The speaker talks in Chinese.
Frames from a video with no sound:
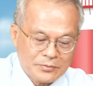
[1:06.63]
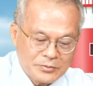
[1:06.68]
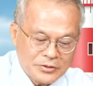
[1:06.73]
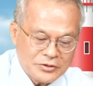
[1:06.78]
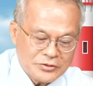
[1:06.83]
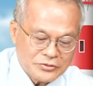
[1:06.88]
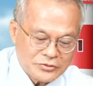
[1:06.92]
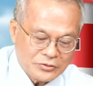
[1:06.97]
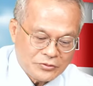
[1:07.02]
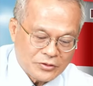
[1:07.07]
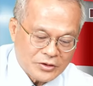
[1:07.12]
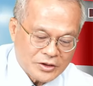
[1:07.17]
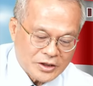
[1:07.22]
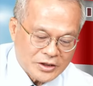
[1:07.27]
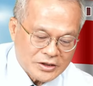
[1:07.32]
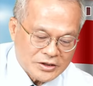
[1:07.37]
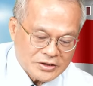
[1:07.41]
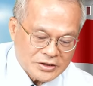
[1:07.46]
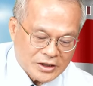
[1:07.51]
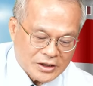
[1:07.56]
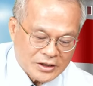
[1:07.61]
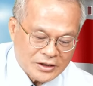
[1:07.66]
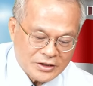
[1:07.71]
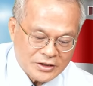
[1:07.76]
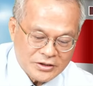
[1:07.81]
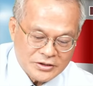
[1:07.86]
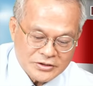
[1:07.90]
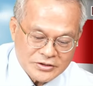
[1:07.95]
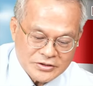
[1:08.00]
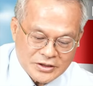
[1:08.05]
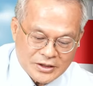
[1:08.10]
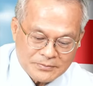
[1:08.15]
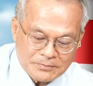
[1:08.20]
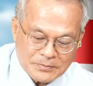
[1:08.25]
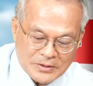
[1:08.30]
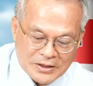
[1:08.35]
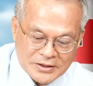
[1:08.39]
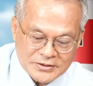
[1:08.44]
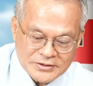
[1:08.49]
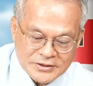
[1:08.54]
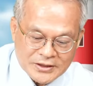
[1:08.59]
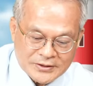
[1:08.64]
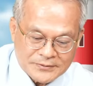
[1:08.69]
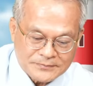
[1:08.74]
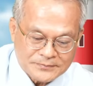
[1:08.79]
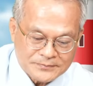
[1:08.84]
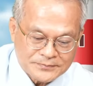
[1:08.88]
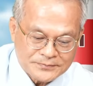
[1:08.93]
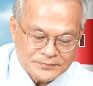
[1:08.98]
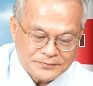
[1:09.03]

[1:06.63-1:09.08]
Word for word: 譬如说，我跟你讲，二三八三，